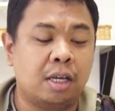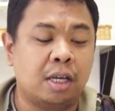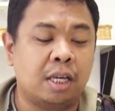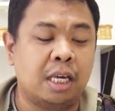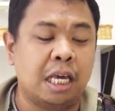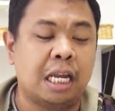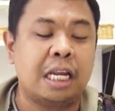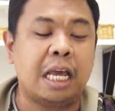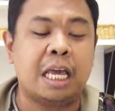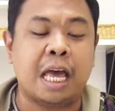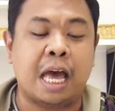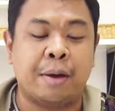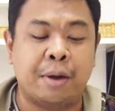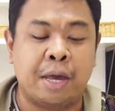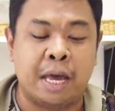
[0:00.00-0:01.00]
เขียนให
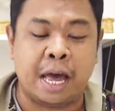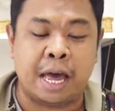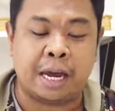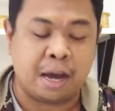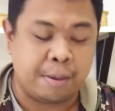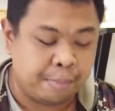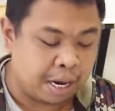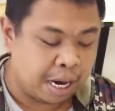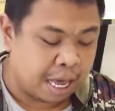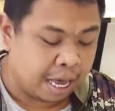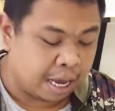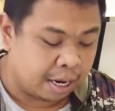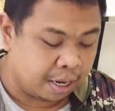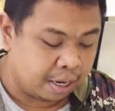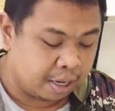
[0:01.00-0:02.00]
ญ่ๆ AI Camera
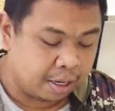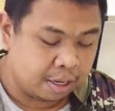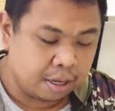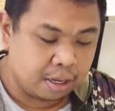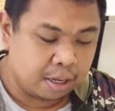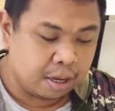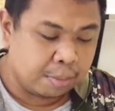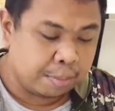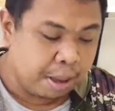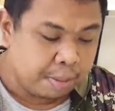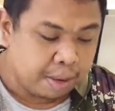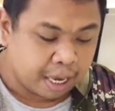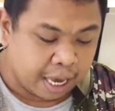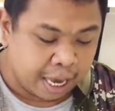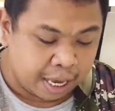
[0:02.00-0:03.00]
ไม่
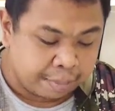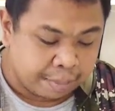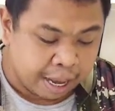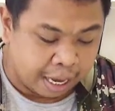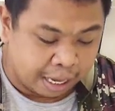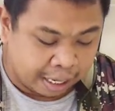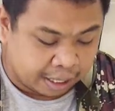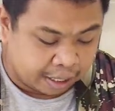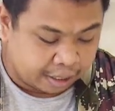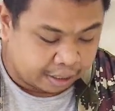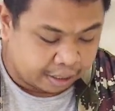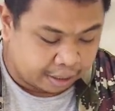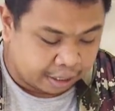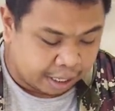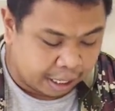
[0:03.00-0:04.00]
มีเคสมานะ
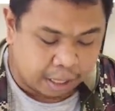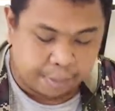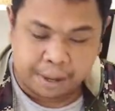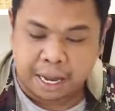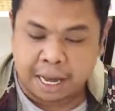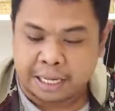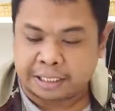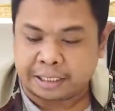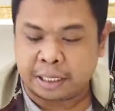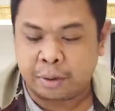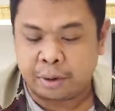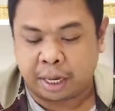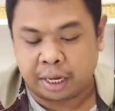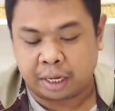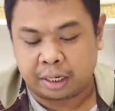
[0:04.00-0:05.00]
เคสก็ไปหาซื้อ
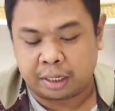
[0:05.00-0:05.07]
เอาเอง